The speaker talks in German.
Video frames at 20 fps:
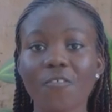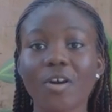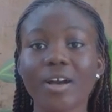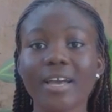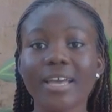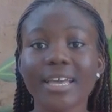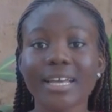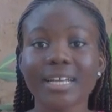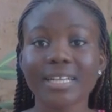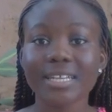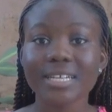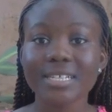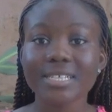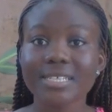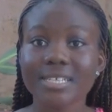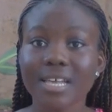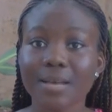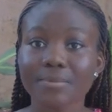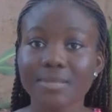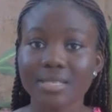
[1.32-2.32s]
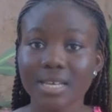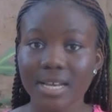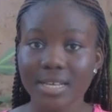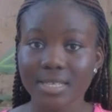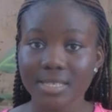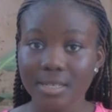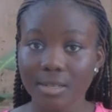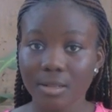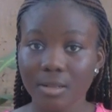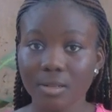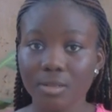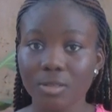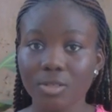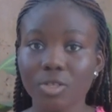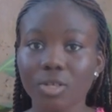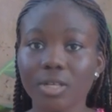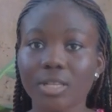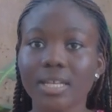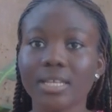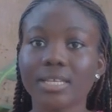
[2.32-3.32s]
For English subtitle,
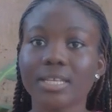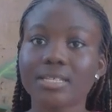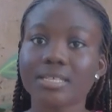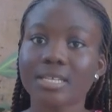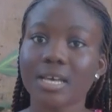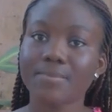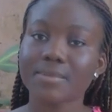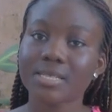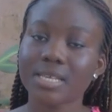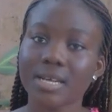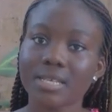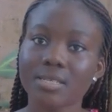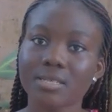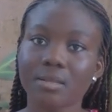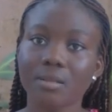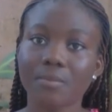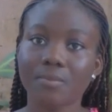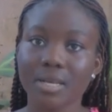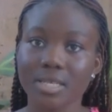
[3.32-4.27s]
you click the subtitle